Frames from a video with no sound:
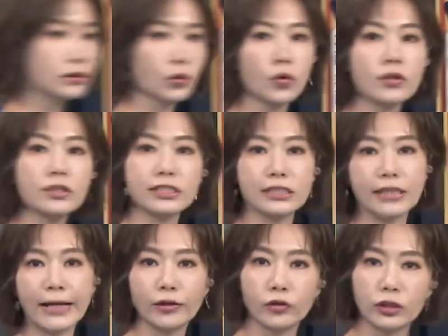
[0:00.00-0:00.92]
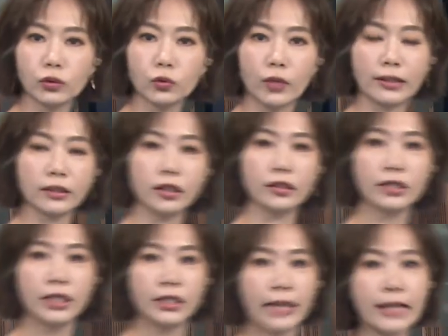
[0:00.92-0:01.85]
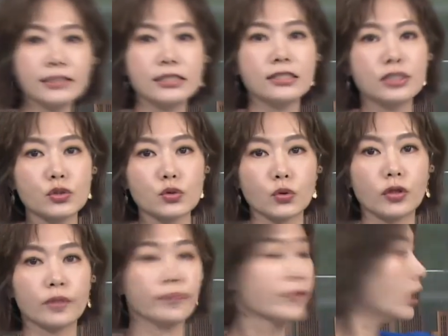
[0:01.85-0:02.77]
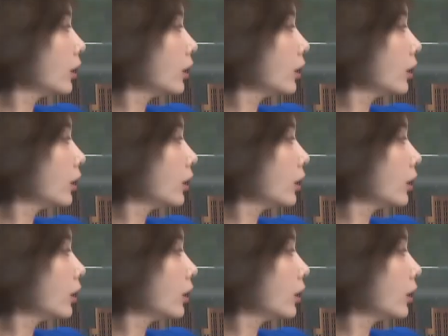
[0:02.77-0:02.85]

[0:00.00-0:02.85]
的逻辑还有一段哈，他其实是说，